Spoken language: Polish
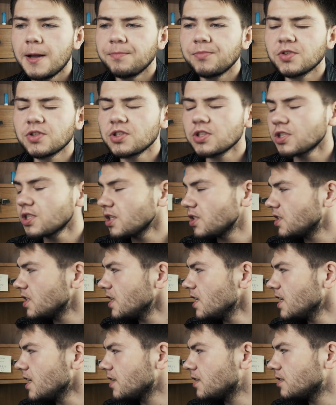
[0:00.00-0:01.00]
To, co się
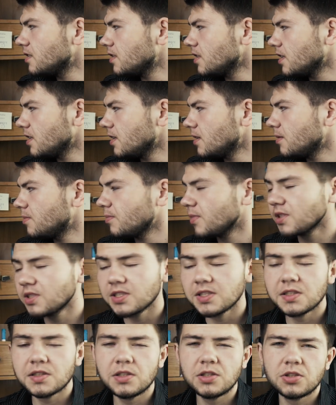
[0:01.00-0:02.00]
dzieje, gdy
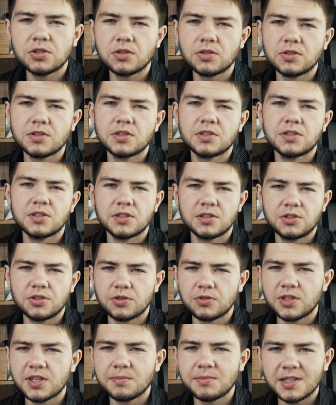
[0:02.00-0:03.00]
macie styczność z
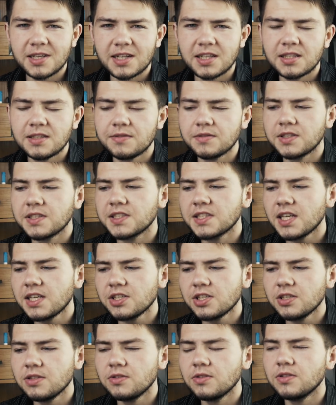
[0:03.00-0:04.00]
ciągiem negatywnych
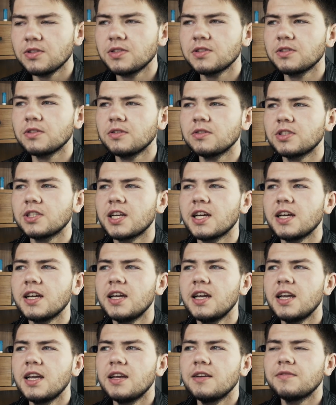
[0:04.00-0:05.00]
zdarzeń, to jest to, że
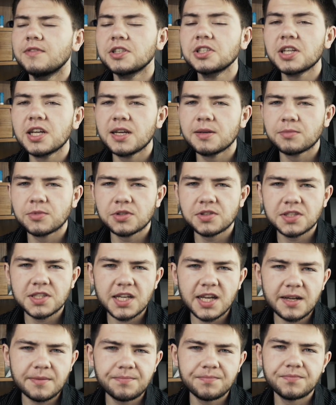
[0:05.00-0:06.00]
wasze
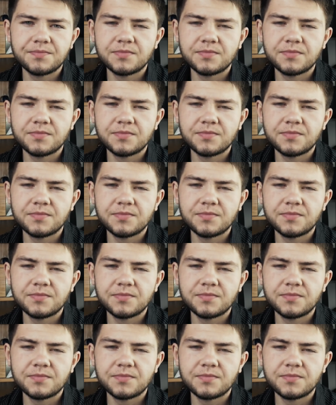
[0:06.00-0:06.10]
emocje